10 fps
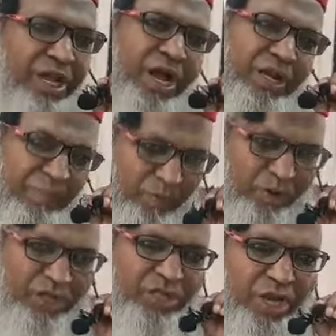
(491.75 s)
யாரை
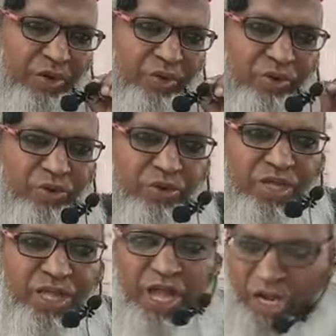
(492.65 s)
புகழ்ந்தாலும்
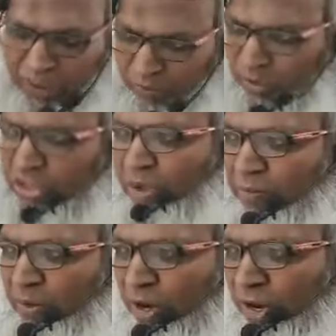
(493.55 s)
அளவோடு
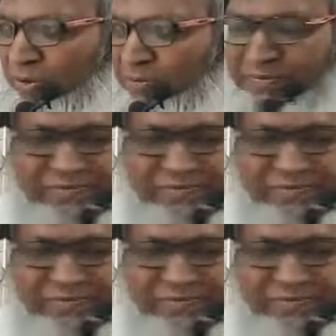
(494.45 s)
தான் புகழணும்